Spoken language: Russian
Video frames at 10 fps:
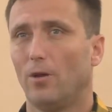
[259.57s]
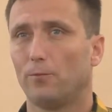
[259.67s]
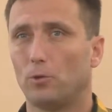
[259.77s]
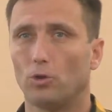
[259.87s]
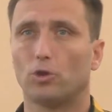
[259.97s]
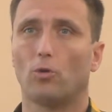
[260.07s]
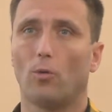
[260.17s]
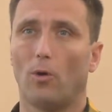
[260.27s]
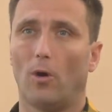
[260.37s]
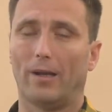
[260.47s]
Все,
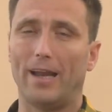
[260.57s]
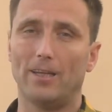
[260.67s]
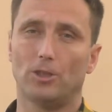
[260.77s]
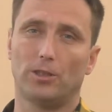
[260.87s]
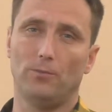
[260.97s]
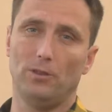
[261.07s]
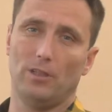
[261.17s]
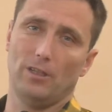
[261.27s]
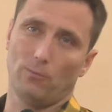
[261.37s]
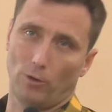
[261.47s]
что раньше
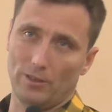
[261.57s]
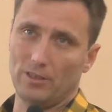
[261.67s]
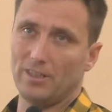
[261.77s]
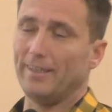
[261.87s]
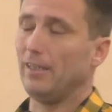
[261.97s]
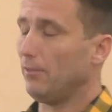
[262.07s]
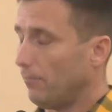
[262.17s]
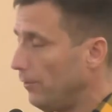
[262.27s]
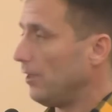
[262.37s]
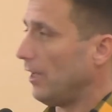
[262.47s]
видели его родители и
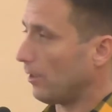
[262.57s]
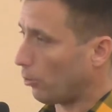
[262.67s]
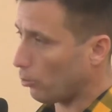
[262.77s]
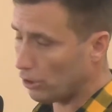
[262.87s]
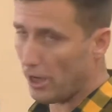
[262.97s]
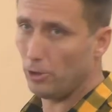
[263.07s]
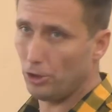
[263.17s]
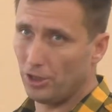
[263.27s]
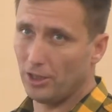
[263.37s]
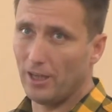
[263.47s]
видели
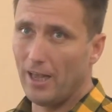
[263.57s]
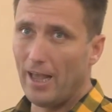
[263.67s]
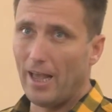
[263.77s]
окружающие,